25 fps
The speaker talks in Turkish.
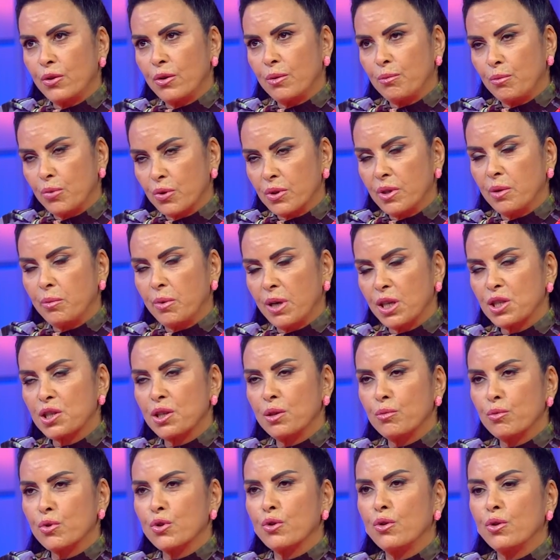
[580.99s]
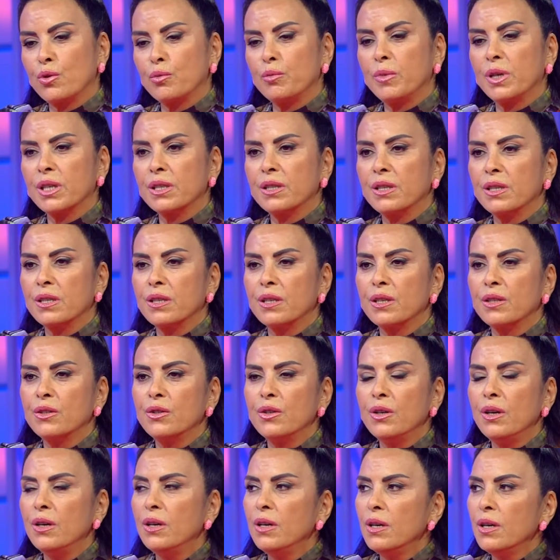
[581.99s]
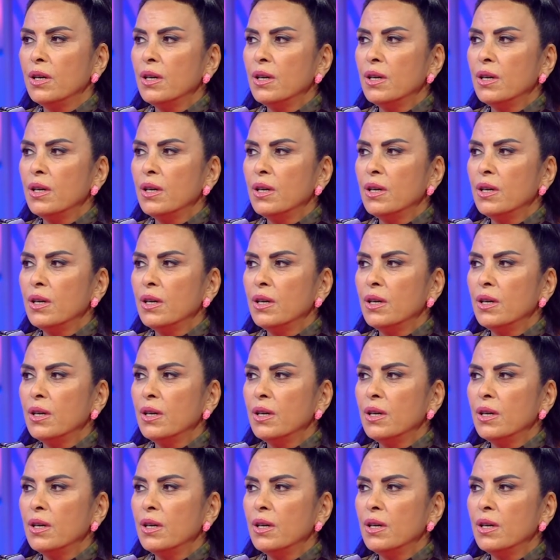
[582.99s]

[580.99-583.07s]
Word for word: Tabii. Burada başlamış Aynen. olmak gerekiyor.